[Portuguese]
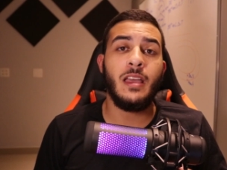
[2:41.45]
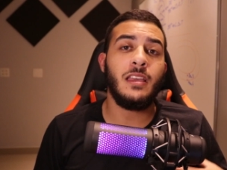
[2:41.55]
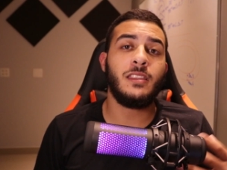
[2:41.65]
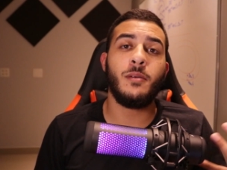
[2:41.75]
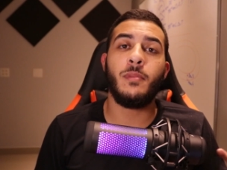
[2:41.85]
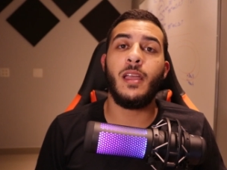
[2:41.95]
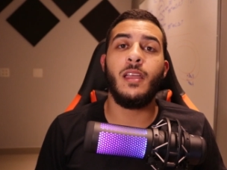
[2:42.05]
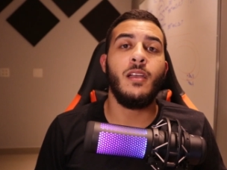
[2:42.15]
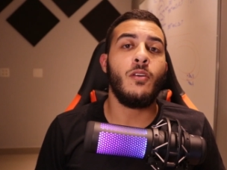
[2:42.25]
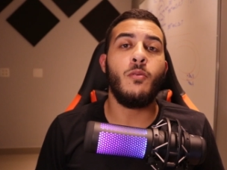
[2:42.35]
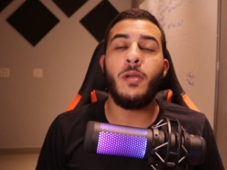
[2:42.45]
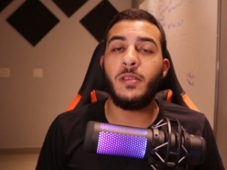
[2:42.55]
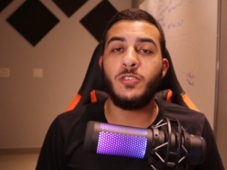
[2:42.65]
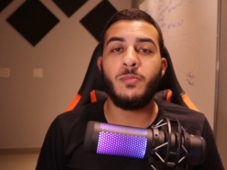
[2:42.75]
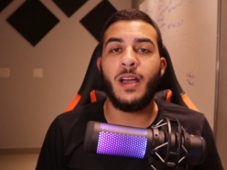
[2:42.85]
e também comer
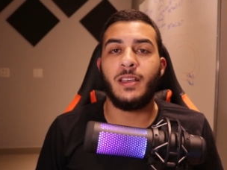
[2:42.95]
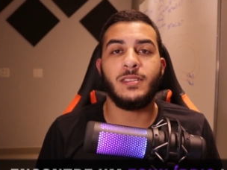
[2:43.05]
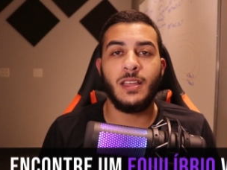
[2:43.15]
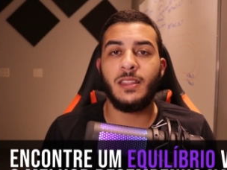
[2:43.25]
demais, né?